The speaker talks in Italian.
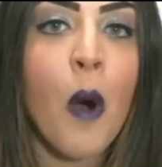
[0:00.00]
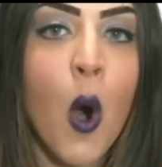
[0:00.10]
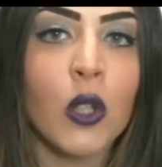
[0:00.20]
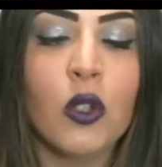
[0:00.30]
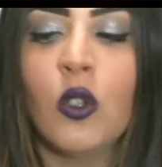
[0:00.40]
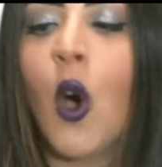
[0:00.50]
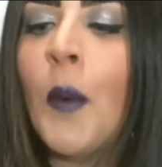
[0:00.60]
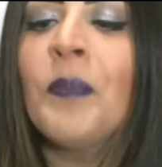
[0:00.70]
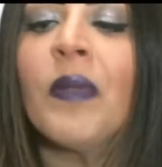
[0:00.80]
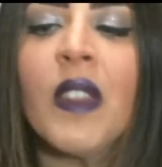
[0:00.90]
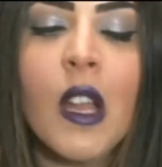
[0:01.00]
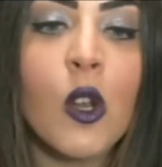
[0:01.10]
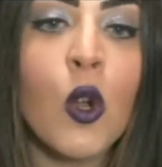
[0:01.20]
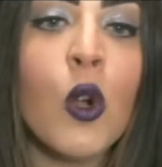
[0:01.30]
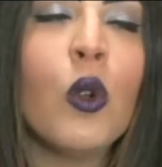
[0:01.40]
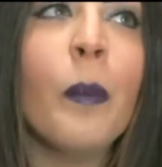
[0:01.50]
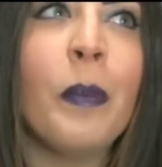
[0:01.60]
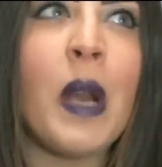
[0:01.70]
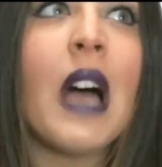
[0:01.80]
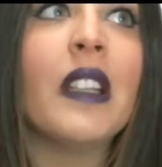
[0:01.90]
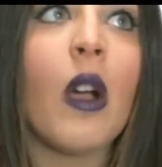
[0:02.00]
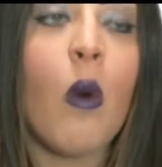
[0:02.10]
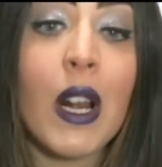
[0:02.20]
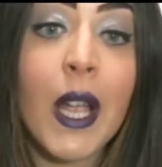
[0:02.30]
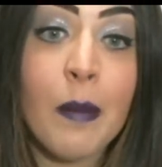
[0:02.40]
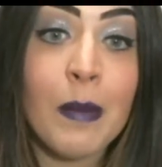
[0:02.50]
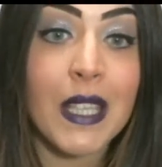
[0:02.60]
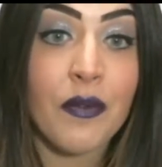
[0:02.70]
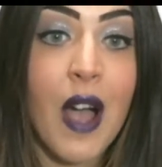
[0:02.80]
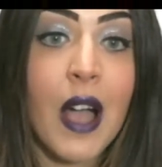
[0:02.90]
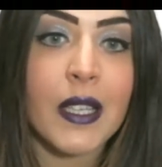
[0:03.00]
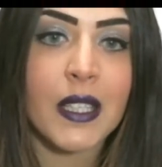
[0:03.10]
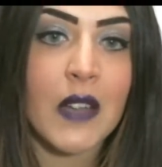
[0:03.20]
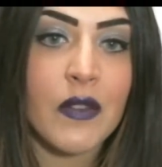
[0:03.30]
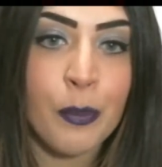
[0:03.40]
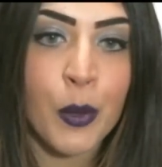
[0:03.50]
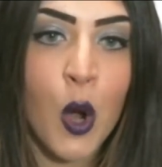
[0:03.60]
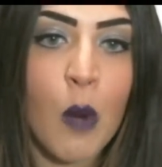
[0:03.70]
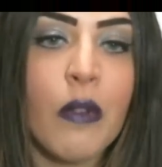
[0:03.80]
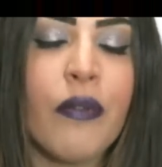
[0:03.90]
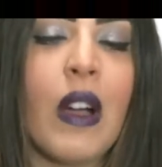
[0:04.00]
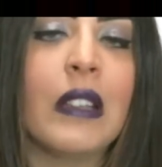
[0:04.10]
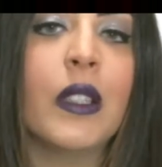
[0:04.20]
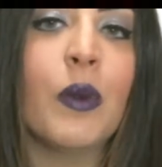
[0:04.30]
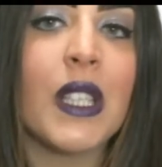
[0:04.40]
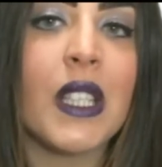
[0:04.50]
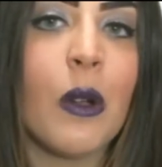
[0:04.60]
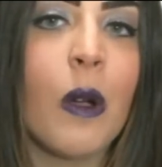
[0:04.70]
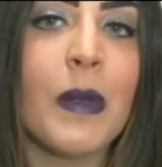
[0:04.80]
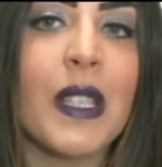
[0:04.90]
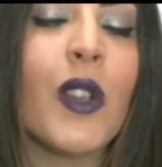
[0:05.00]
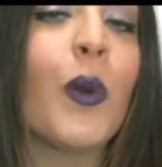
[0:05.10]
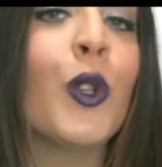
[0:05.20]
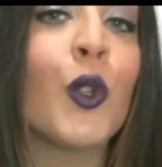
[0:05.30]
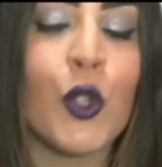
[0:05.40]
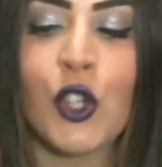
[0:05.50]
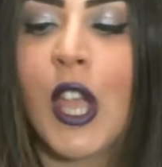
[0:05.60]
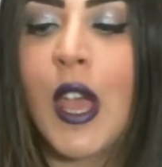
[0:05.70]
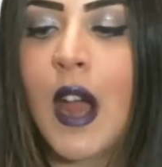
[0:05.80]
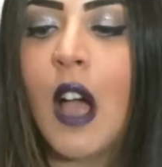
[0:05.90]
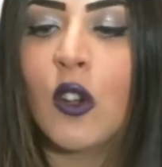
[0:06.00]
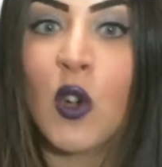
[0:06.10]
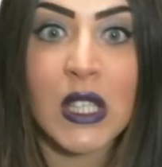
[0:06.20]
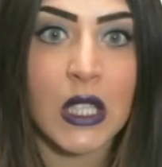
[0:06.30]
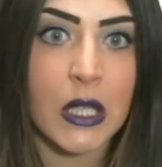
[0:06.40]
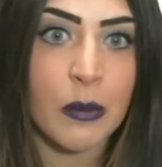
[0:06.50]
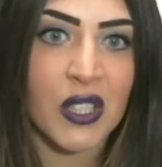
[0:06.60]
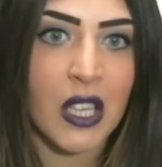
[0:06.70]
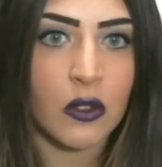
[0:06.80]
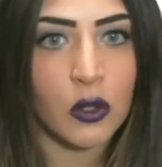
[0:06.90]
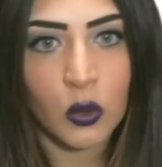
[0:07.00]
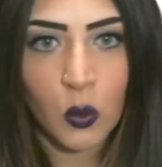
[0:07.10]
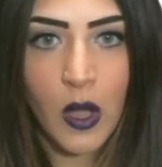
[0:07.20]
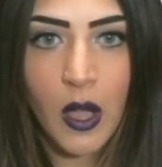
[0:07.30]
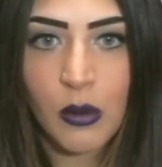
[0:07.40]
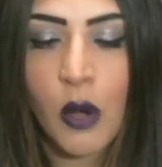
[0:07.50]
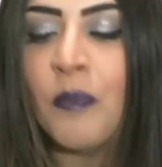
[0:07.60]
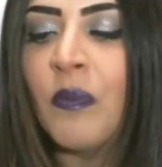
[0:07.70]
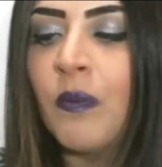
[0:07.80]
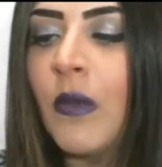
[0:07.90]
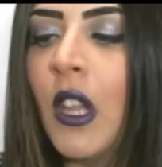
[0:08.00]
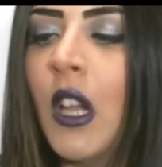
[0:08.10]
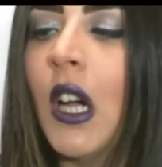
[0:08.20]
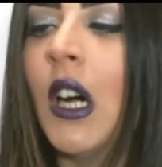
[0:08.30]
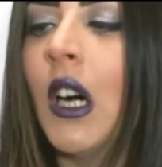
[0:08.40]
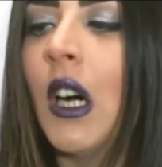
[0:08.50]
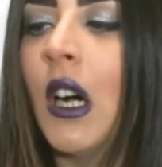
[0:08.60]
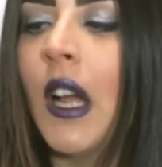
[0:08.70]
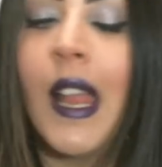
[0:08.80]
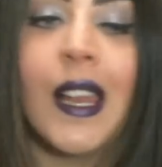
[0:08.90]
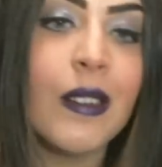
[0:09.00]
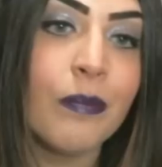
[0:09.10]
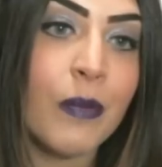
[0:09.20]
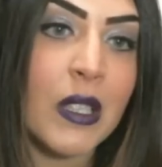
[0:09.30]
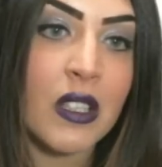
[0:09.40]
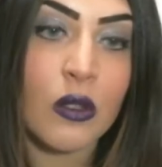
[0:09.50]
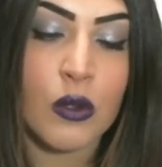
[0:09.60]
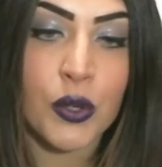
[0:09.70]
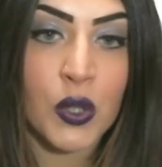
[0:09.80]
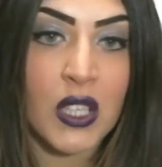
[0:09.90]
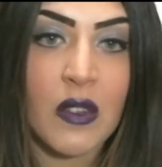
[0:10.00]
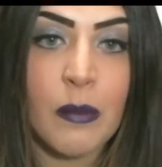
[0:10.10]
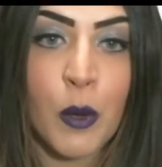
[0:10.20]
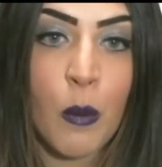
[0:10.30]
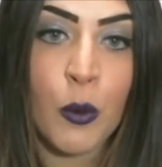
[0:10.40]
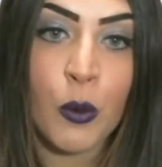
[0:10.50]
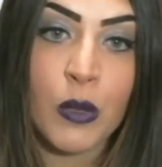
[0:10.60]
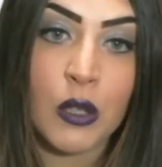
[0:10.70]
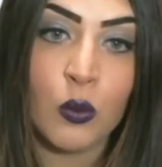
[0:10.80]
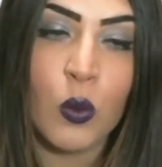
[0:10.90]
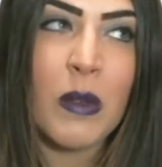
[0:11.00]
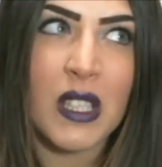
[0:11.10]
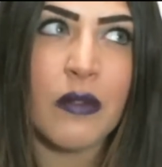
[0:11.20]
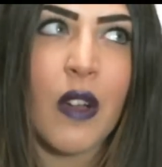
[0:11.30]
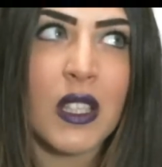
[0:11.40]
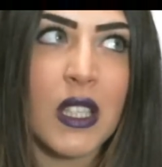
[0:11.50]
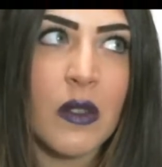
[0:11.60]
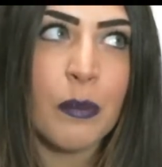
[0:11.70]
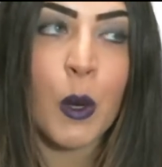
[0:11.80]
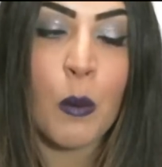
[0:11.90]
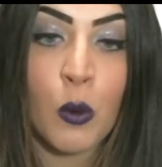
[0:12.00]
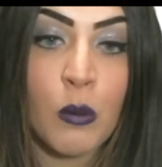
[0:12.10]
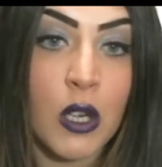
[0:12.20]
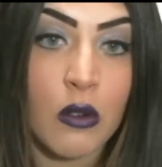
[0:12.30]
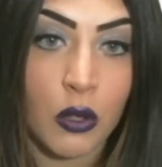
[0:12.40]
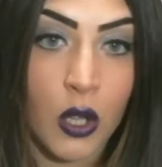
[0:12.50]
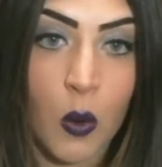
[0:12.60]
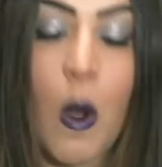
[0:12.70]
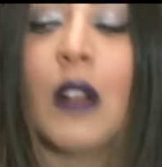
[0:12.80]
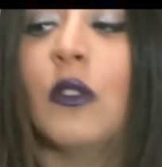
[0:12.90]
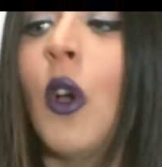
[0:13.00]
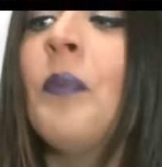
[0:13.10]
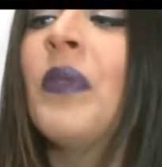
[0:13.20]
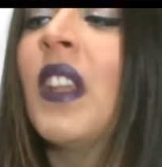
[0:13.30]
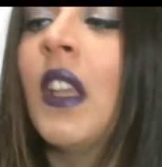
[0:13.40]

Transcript: botto, l'ho comprata qualche mese fa che stava in promo, infatti questo mese qui non c'era, costa tipo 7-8 euro, uh, e il mese scorso stava in promo, mi, due mesi fa stava in promo, non mi ricordo a quanto,